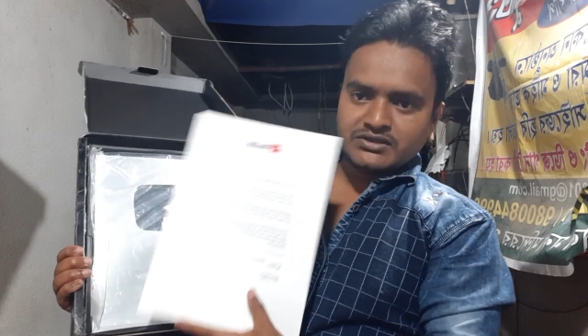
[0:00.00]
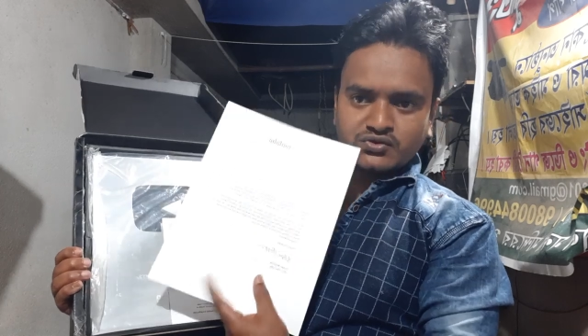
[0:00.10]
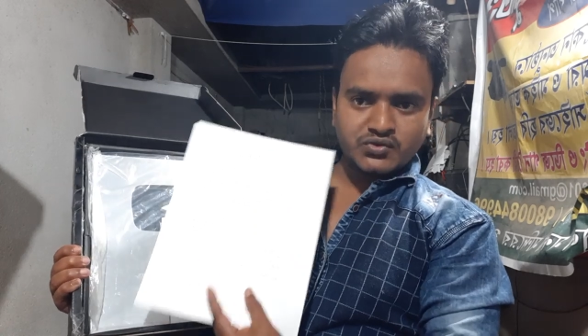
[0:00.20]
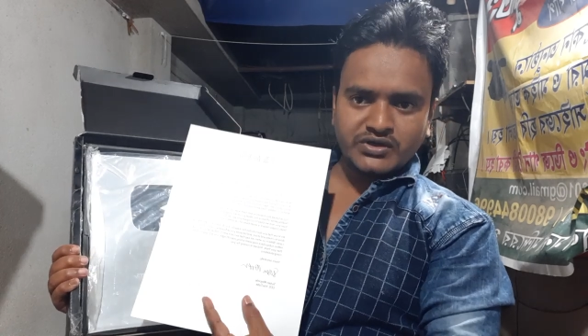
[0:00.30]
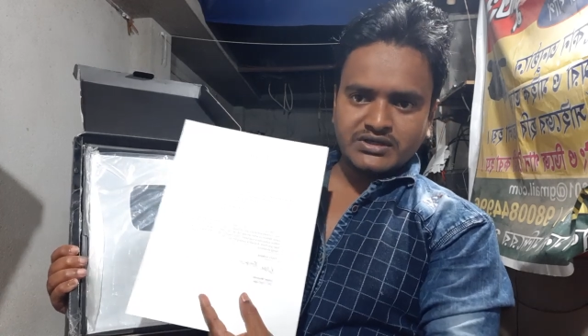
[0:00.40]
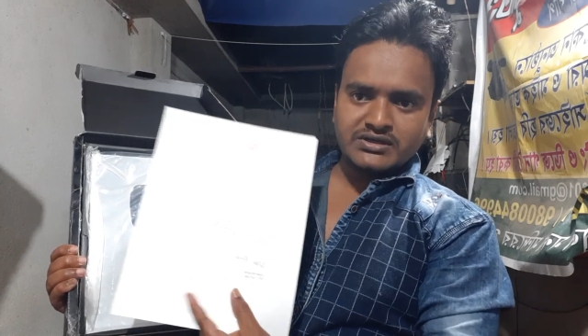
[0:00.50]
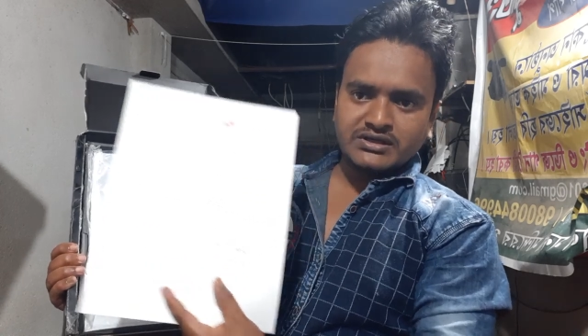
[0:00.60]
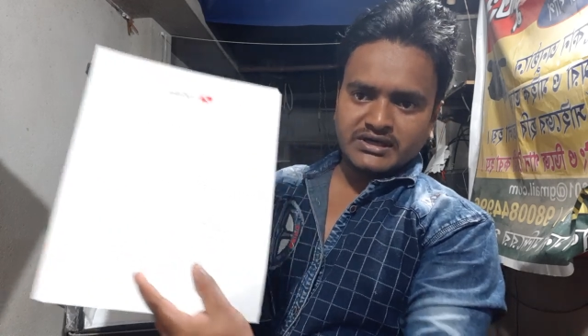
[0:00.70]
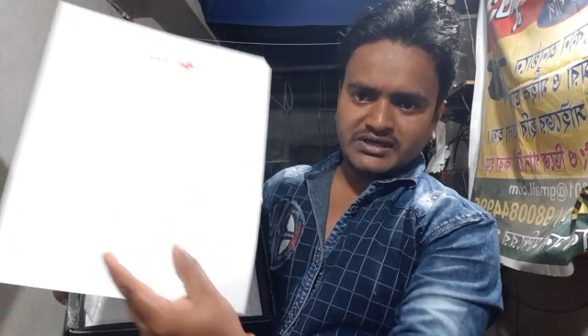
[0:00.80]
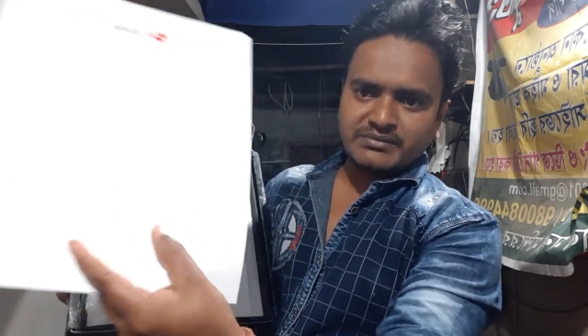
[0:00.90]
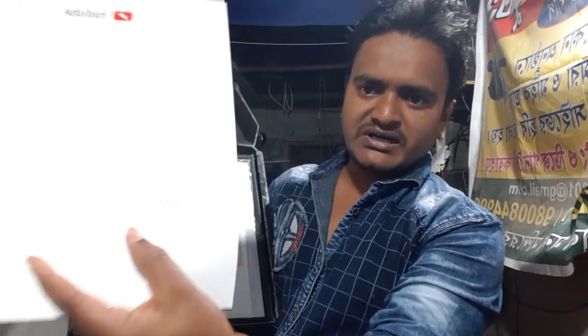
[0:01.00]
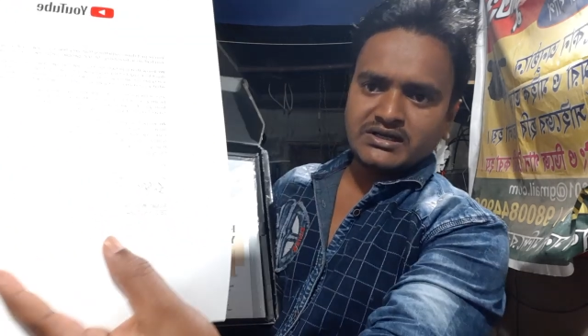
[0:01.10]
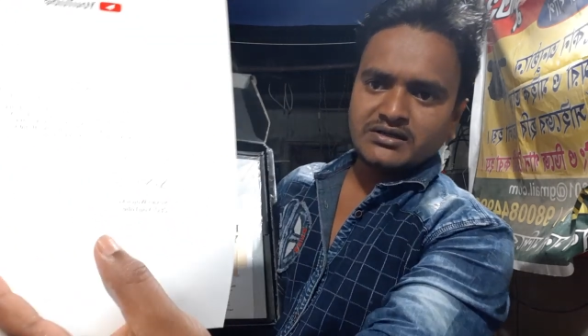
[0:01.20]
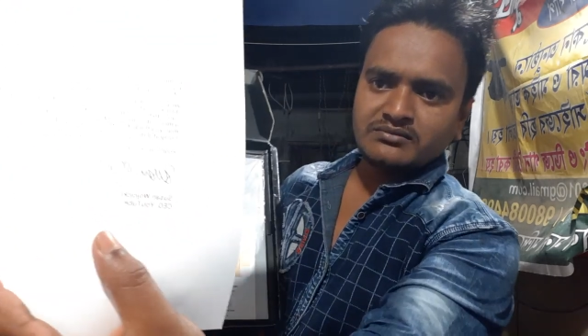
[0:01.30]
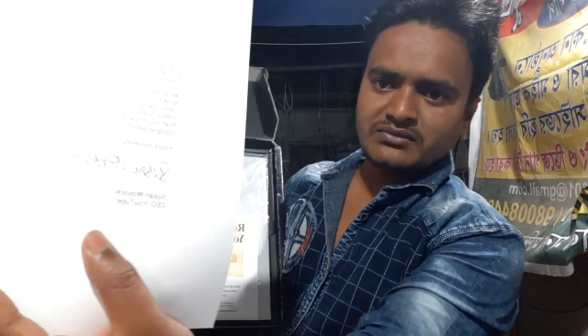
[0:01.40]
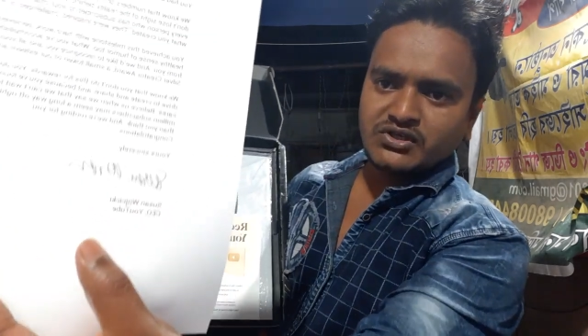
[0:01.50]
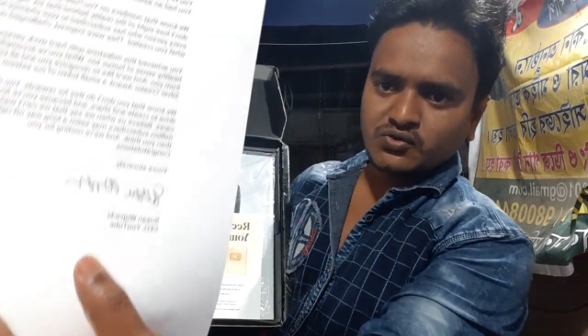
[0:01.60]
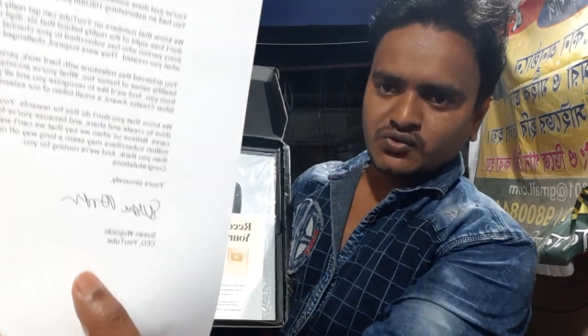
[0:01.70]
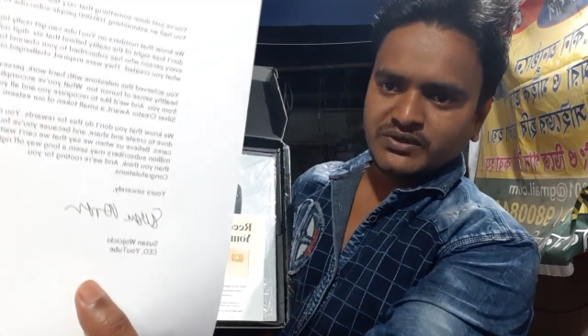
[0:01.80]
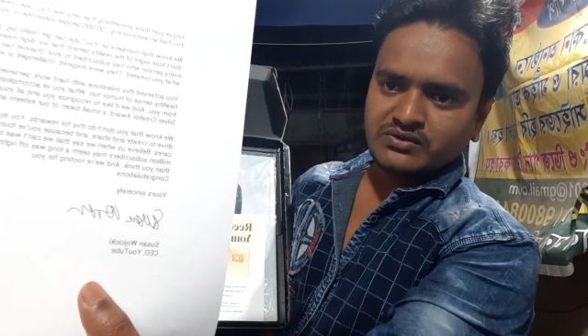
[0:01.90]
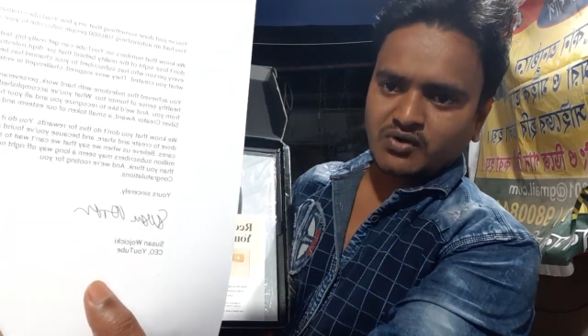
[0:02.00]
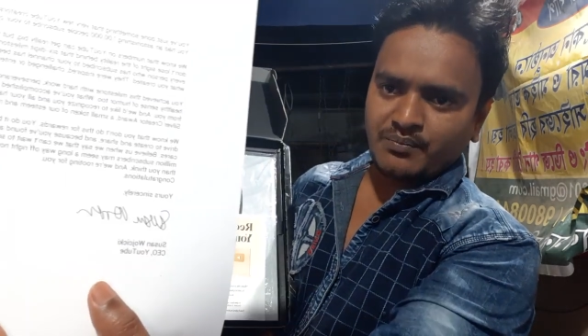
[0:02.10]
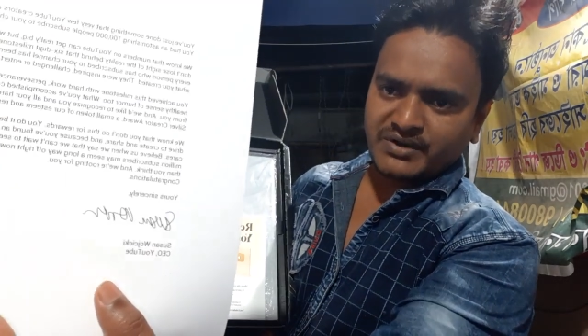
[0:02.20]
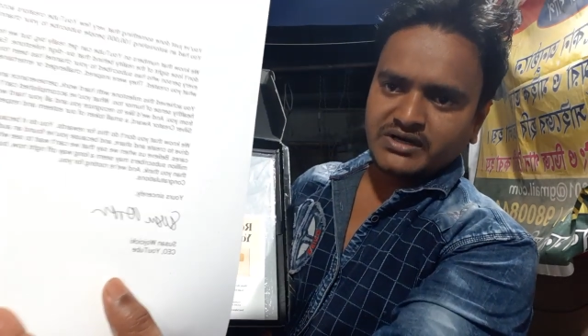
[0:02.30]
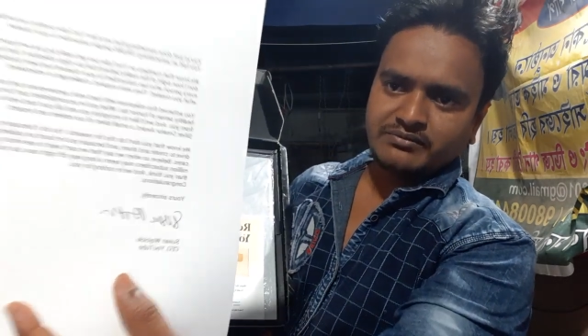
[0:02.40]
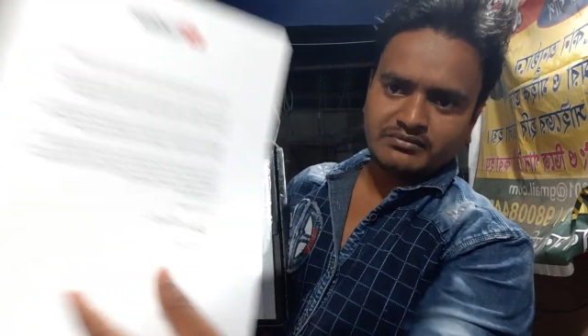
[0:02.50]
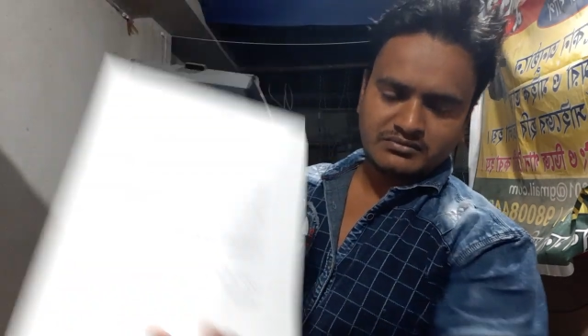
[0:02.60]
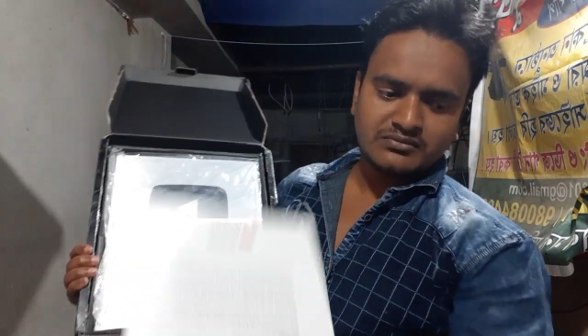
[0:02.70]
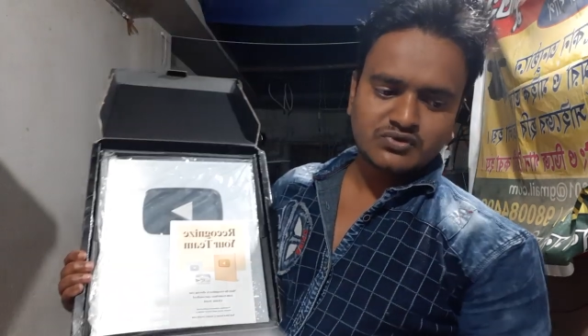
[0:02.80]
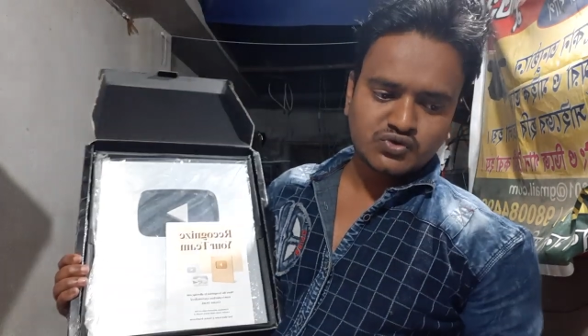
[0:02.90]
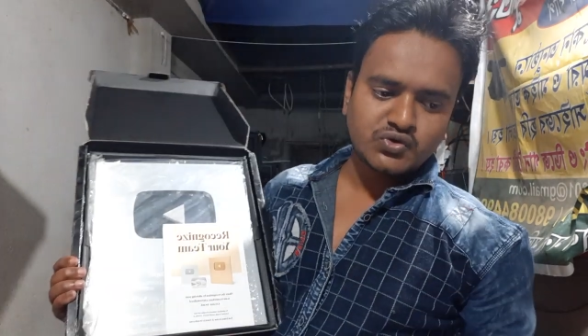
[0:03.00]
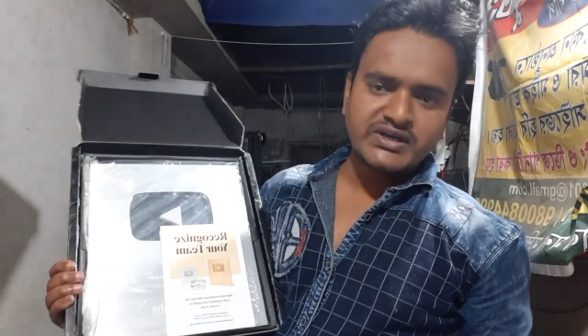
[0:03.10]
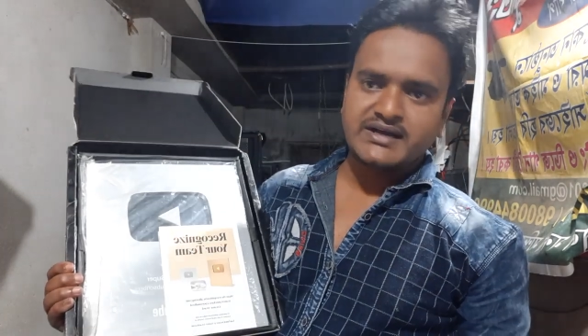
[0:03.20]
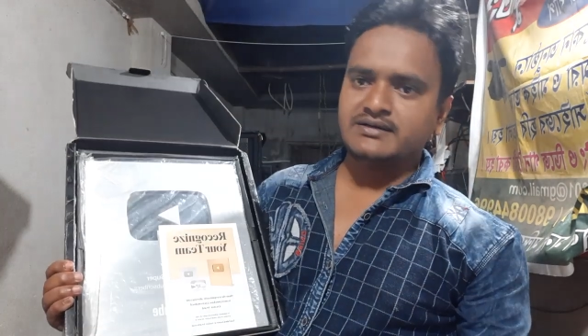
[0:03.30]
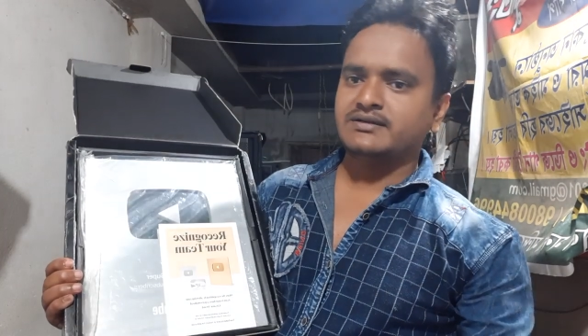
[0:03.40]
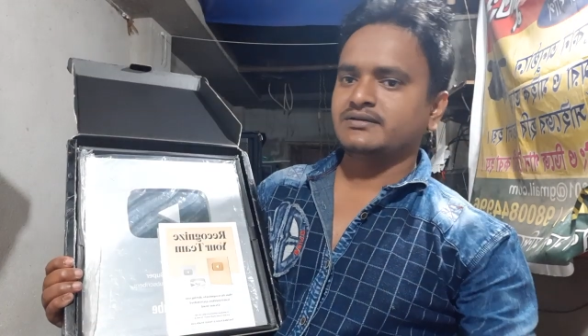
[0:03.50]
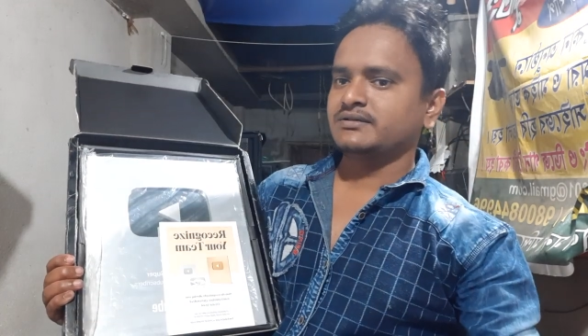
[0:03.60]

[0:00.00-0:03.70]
সই এটা মানে ইউটিউবের কোম্পানির সই একটা